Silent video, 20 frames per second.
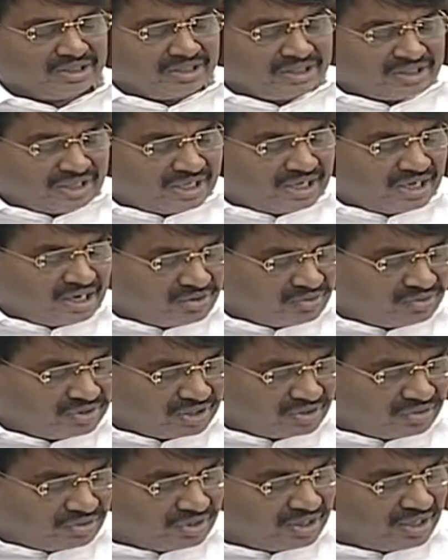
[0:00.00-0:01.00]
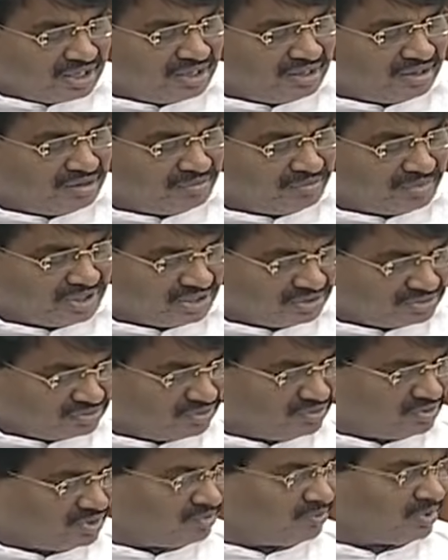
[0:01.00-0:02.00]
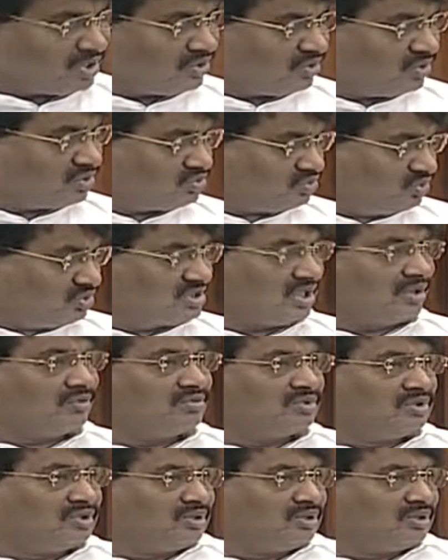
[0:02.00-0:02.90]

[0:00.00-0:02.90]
ఇదే కాకుండా కూడా మనందరం కూడా మనం కూడా చూసాం